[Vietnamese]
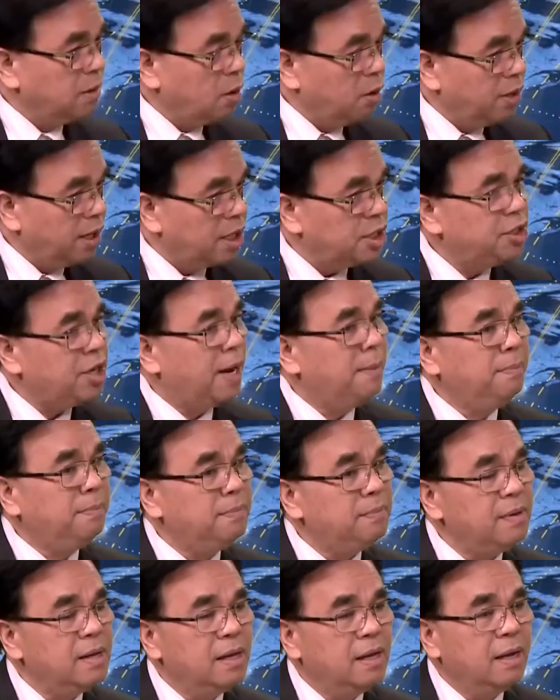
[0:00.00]
Donald Trump
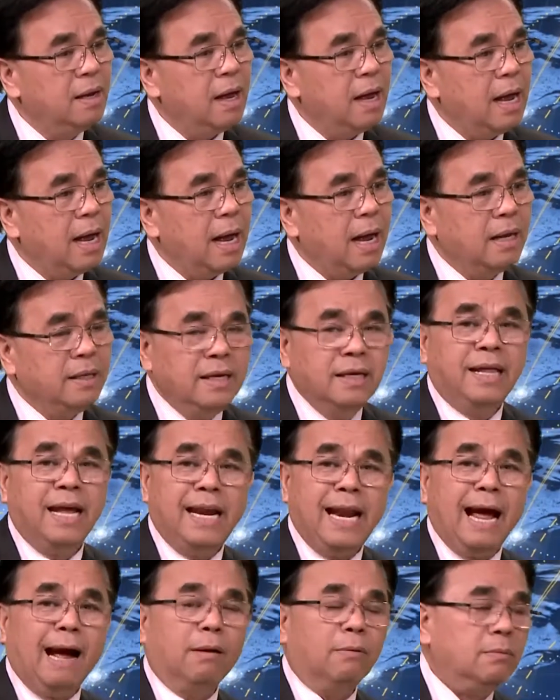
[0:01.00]
uh, như thế nào